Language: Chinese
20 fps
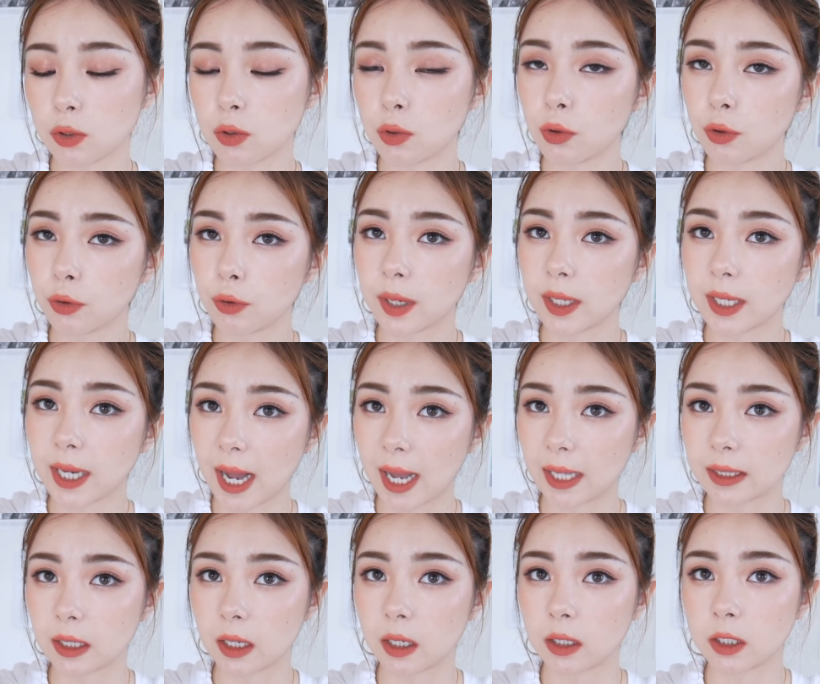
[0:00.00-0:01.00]
这种会员
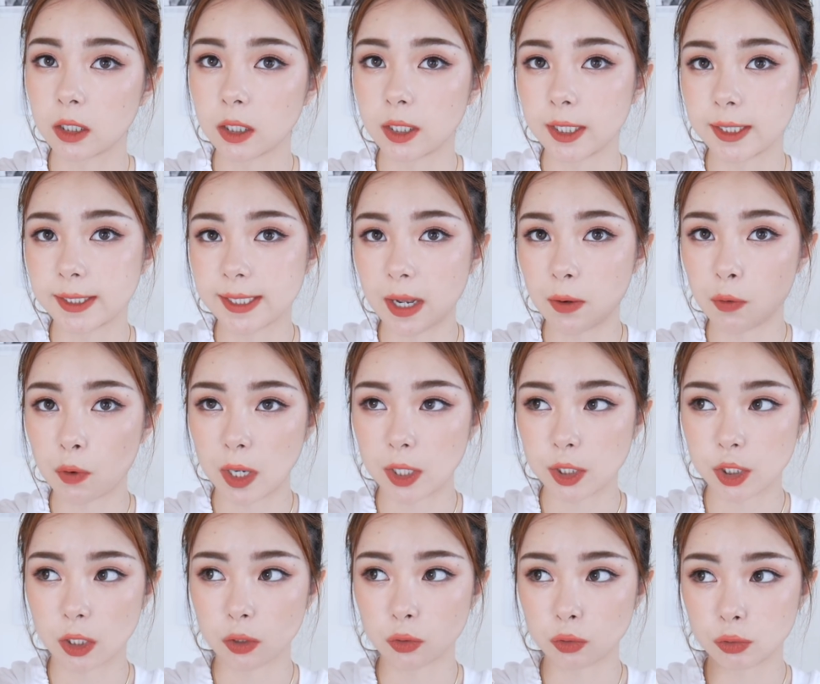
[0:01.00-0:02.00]
卡呢，可以在网
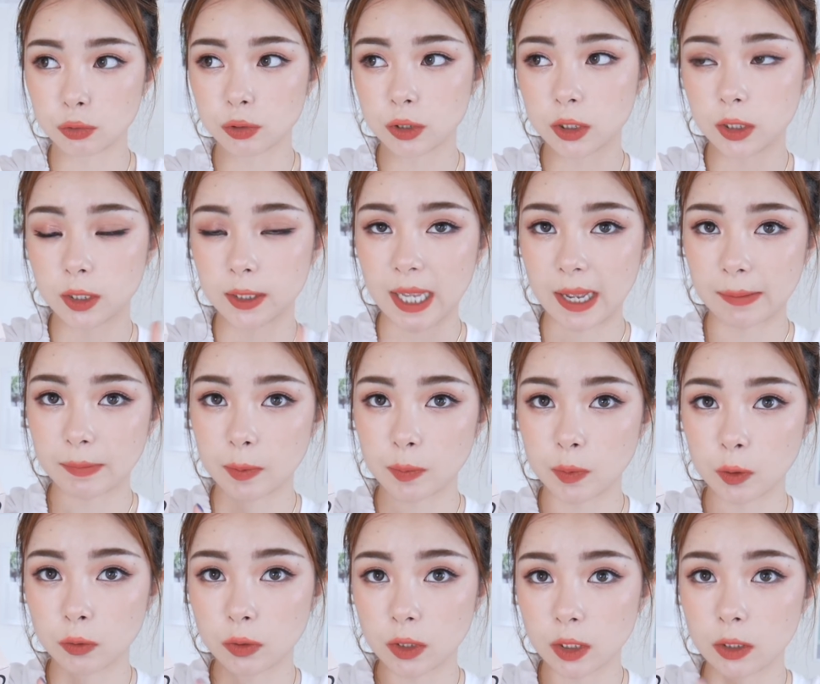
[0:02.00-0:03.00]
上注册他们
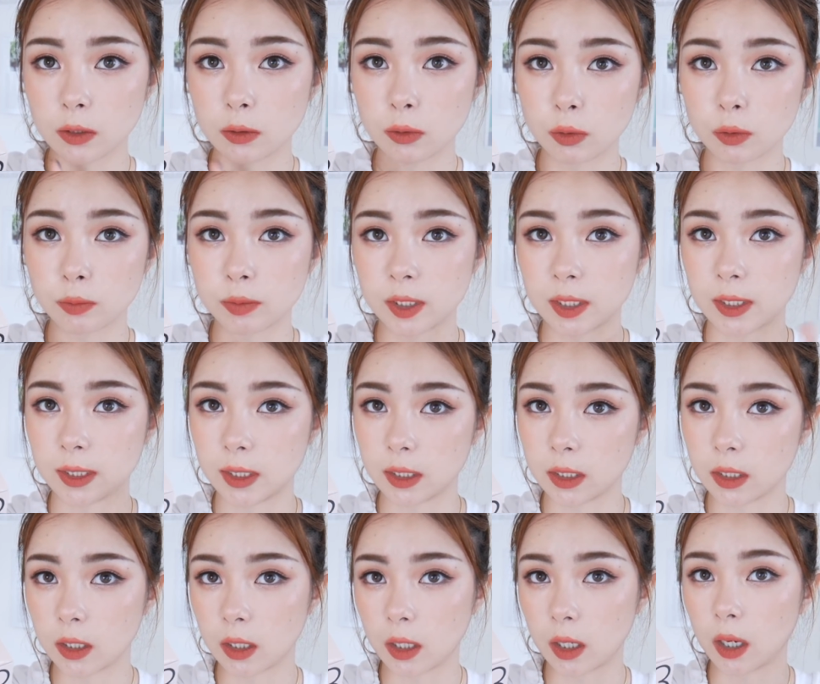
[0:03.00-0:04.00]
Beauty Loop 的一
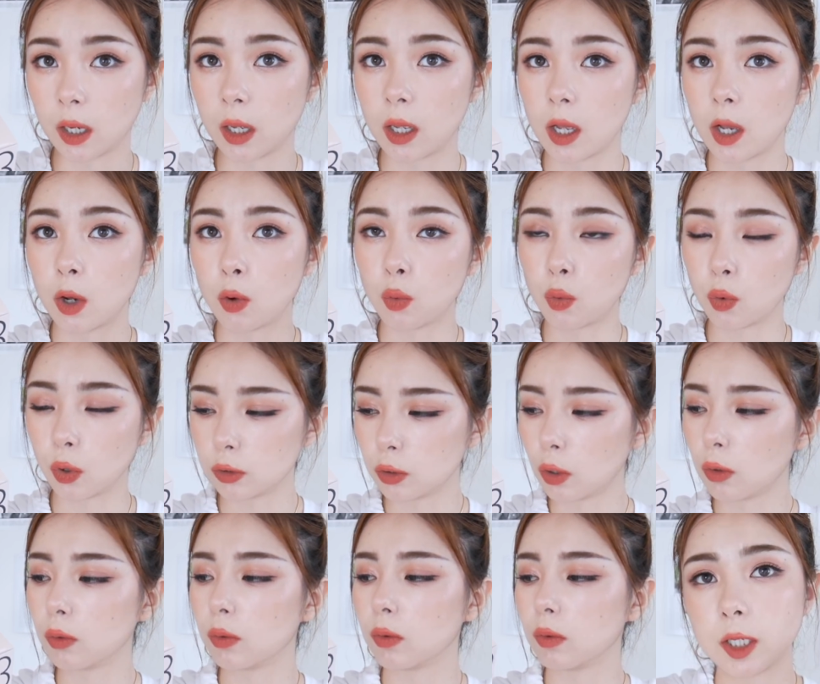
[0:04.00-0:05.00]
个活
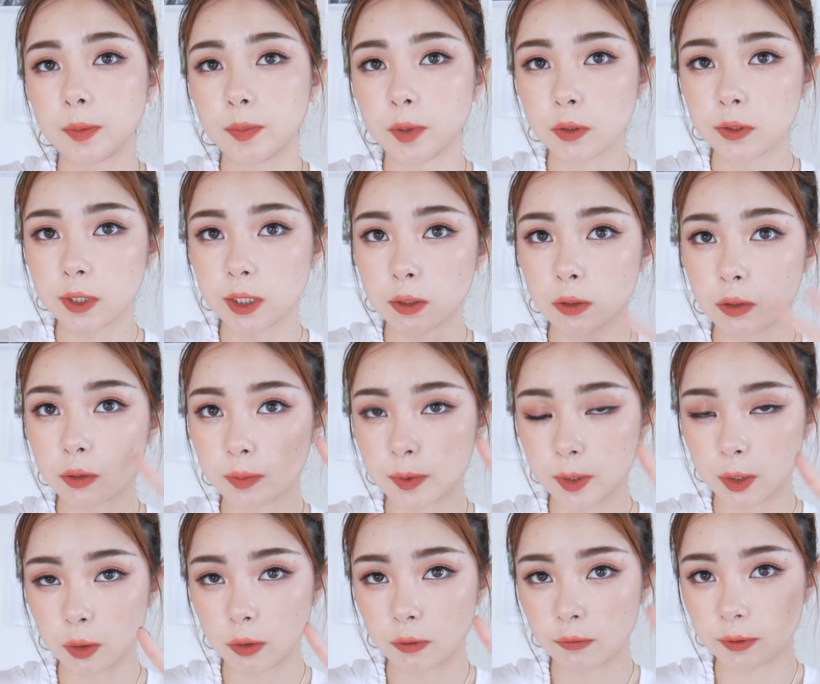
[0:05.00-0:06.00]
动。那 Beauty Loop
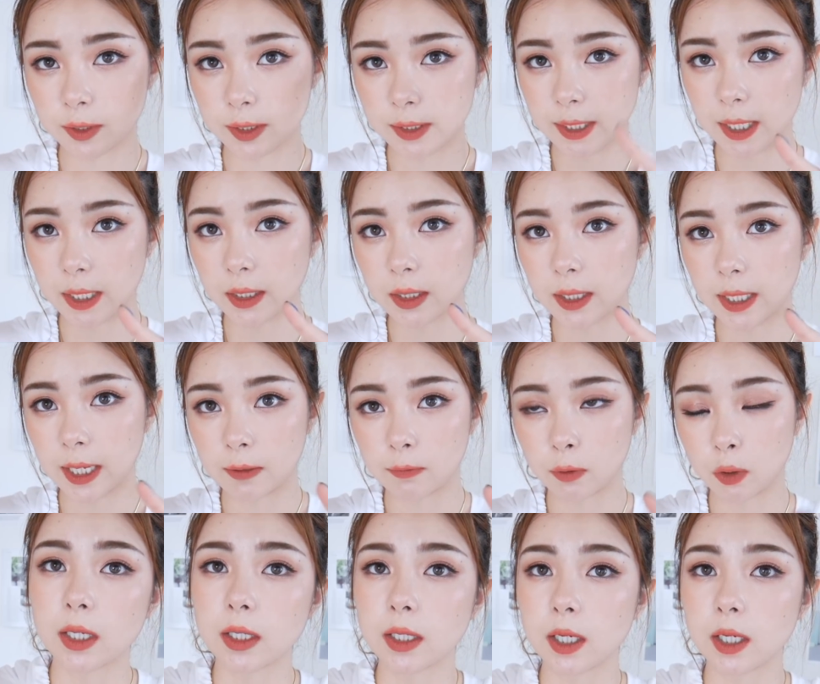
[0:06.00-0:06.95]
一共分三个 level。